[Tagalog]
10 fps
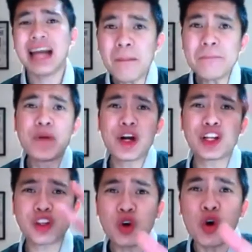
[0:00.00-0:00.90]
Number
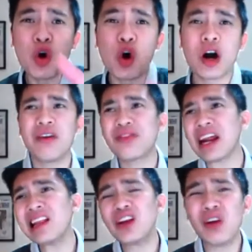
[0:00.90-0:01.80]
2,
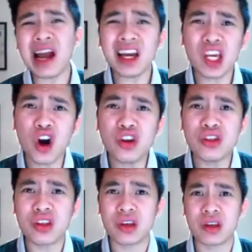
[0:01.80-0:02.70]
friend ko lang
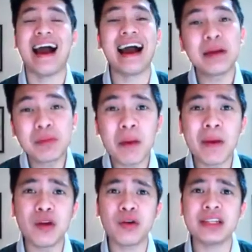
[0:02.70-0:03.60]
yon. Alam
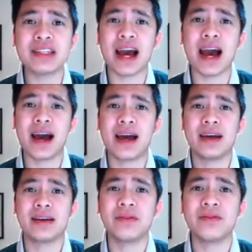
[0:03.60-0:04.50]
naman o isa,
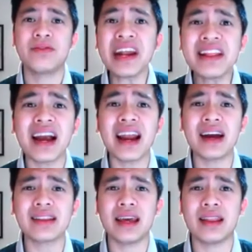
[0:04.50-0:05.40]
friend ka
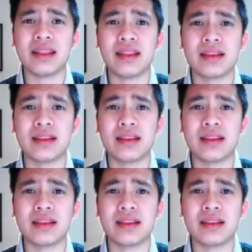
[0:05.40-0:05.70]
lang din.